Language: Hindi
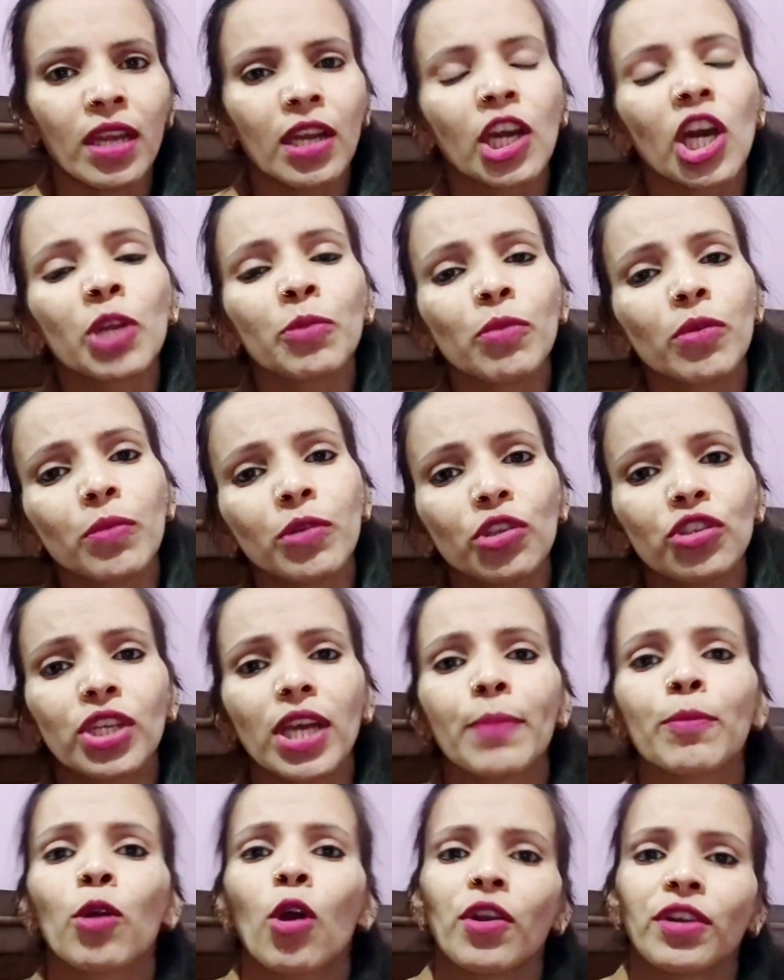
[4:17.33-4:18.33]
गर्मियों में तो
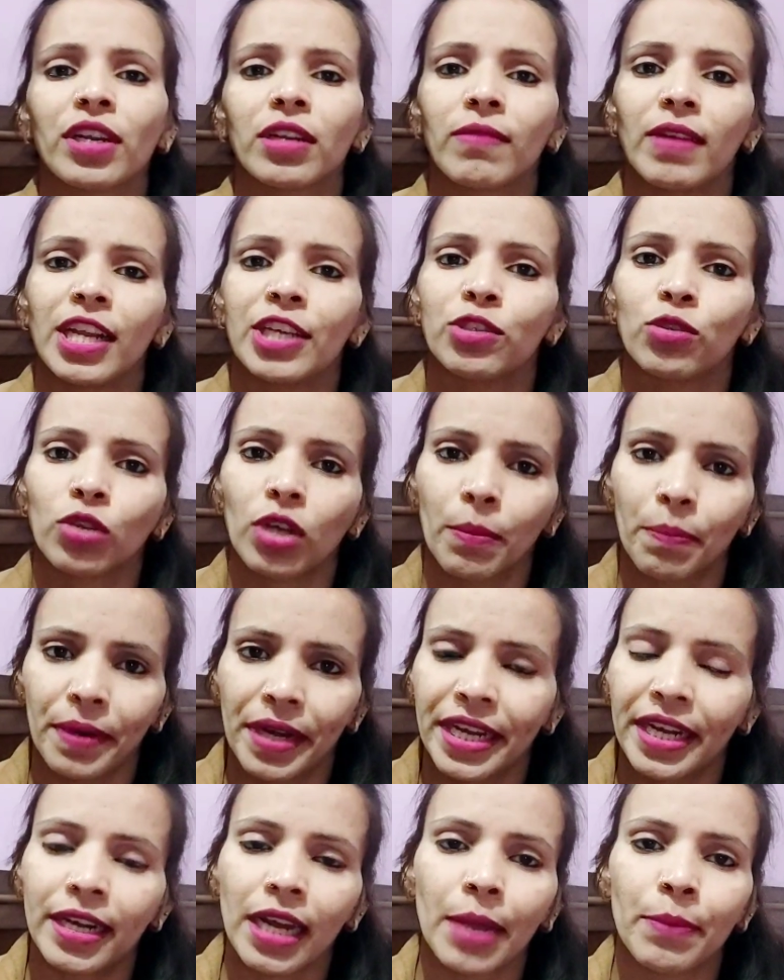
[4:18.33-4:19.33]
चाहे आप कॉटन वाले जो
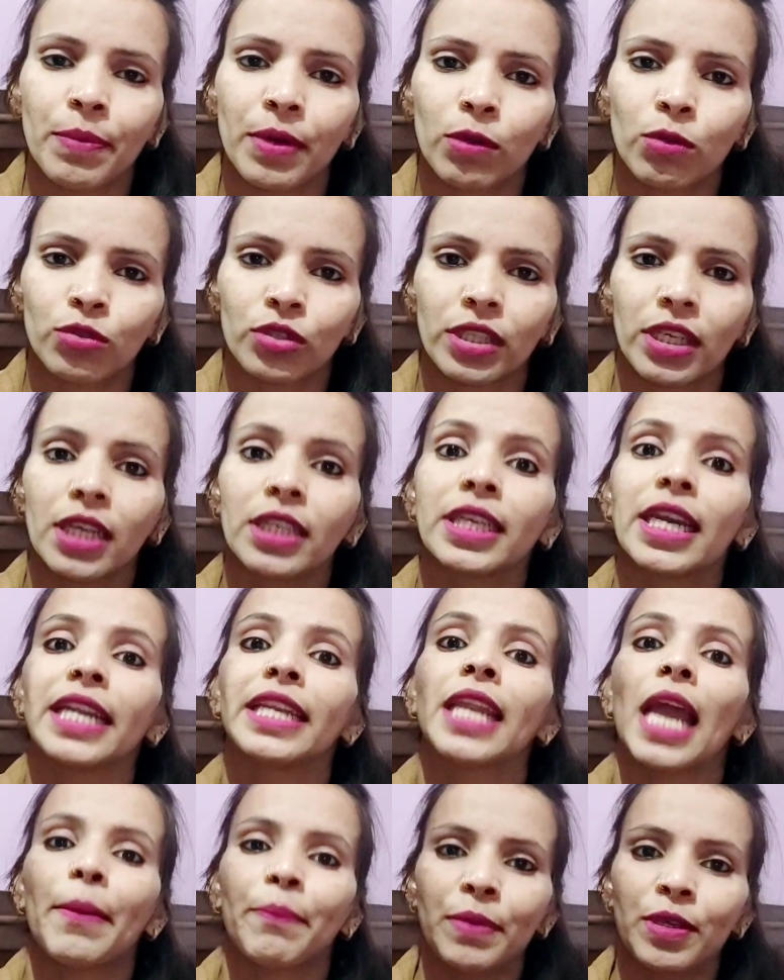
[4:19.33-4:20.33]
कपड़े के डायपर होते हैं या
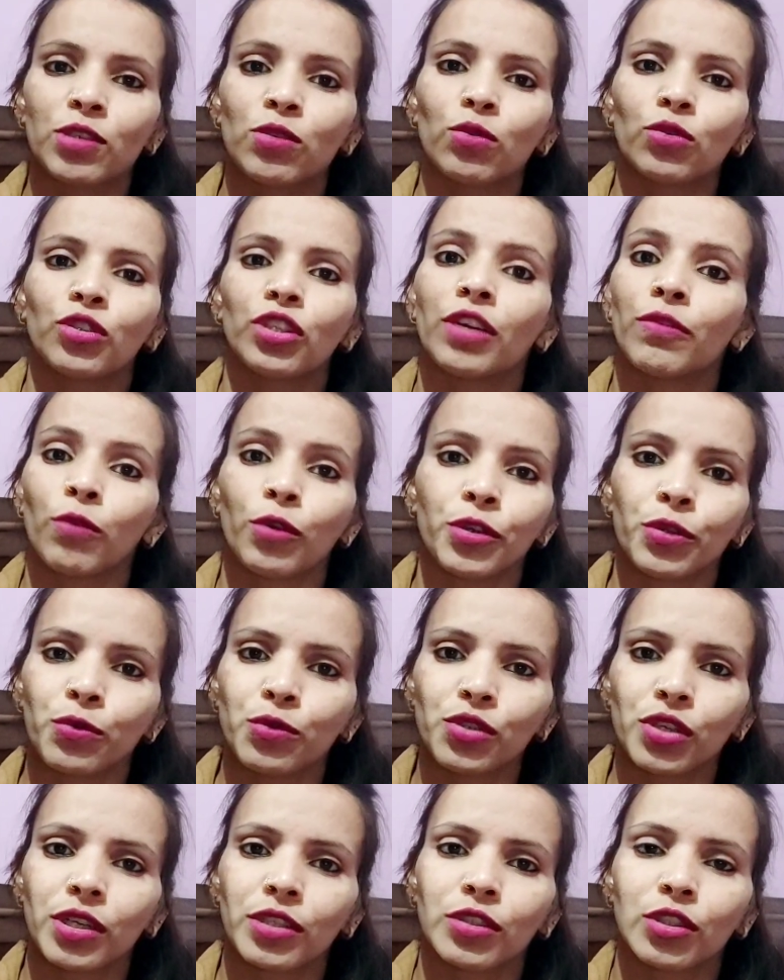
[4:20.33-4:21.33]
नैपीज होती हैं वो
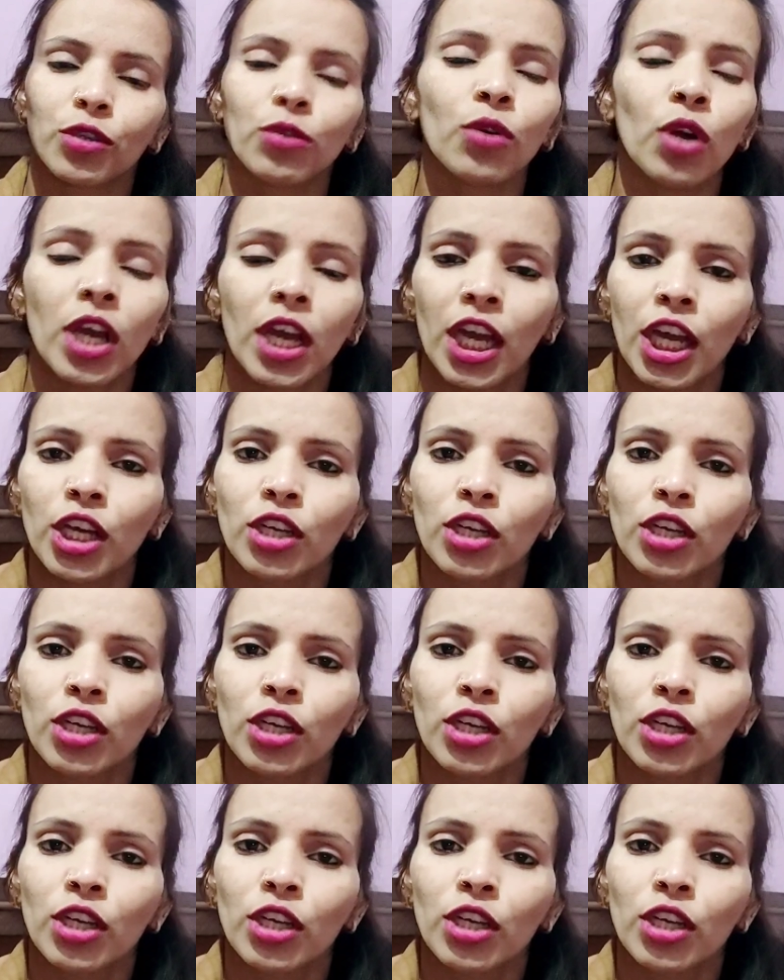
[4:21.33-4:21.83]
यूज करते हो